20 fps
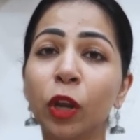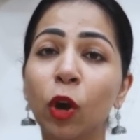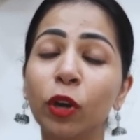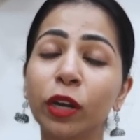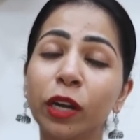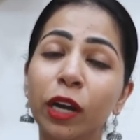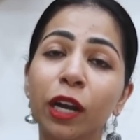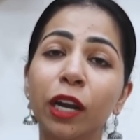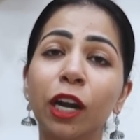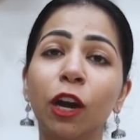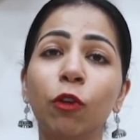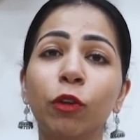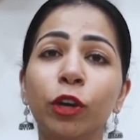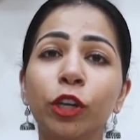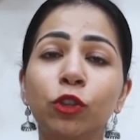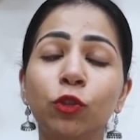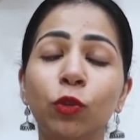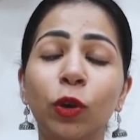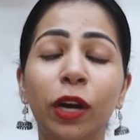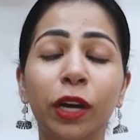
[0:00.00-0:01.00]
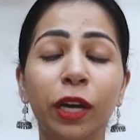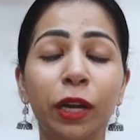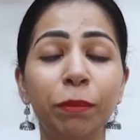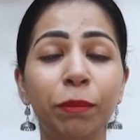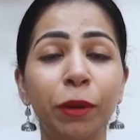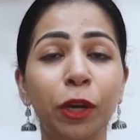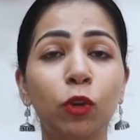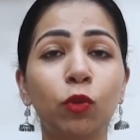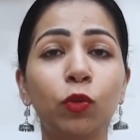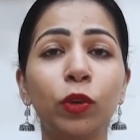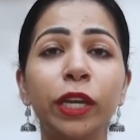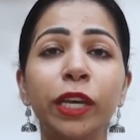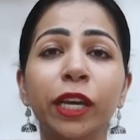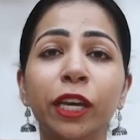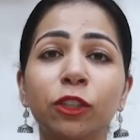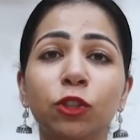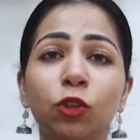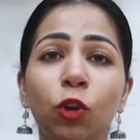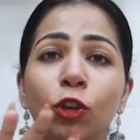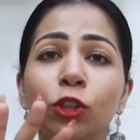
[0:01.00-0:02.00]
और घर आओगे तो अगर बिल्कुल ही
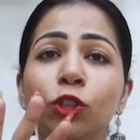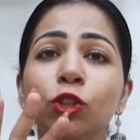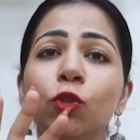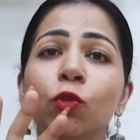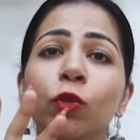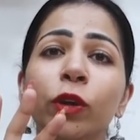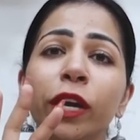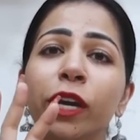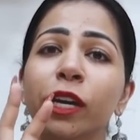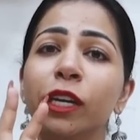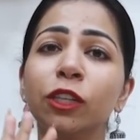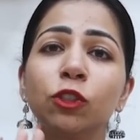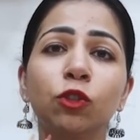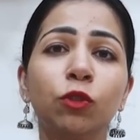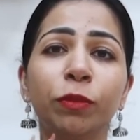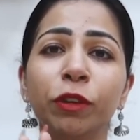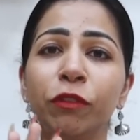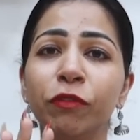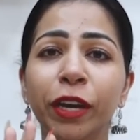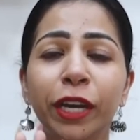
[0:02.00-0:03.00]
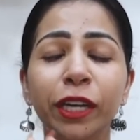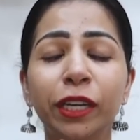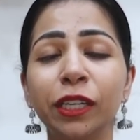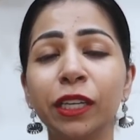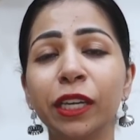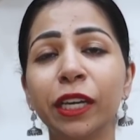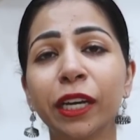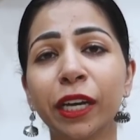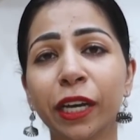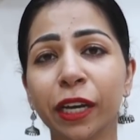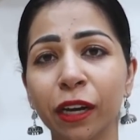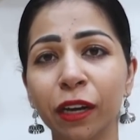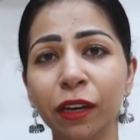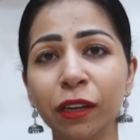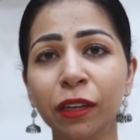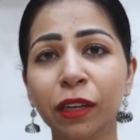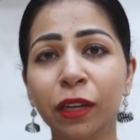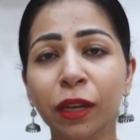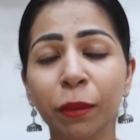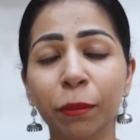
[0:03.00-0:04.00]
एग्जॉस्ट हो गए अगले सुबह वेट नहीं गिरेगा
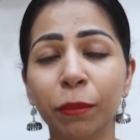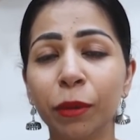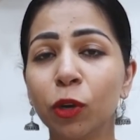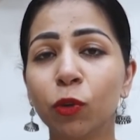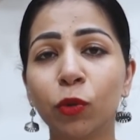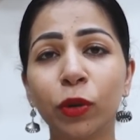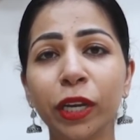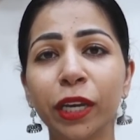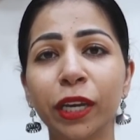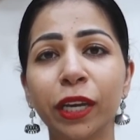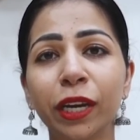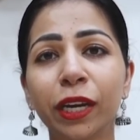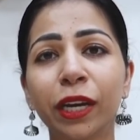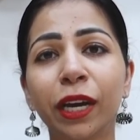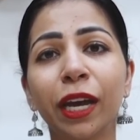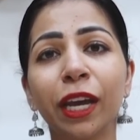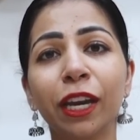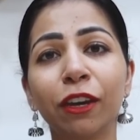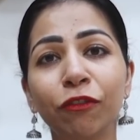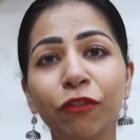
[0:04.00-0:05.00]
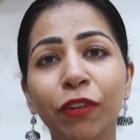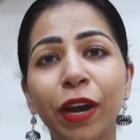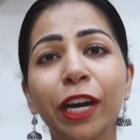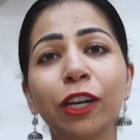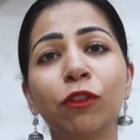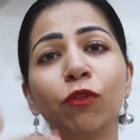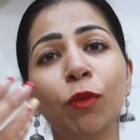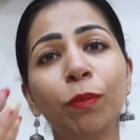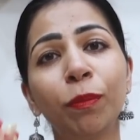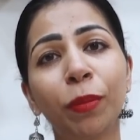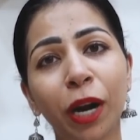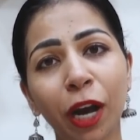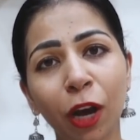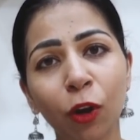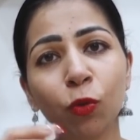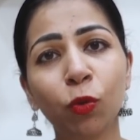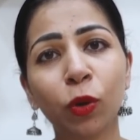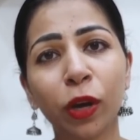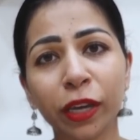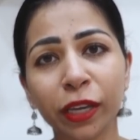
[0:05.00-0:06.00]
बिल्कुल नहीं गिरेगा इनफैक्ट वो बड़ा
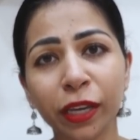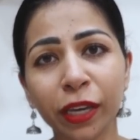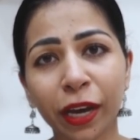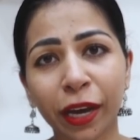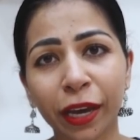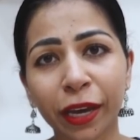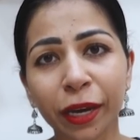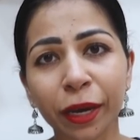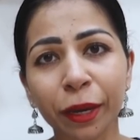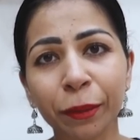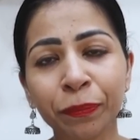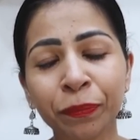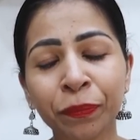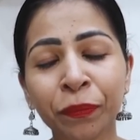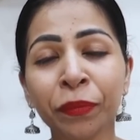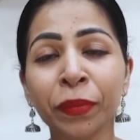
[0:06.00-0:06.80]
हुआ ही आएगा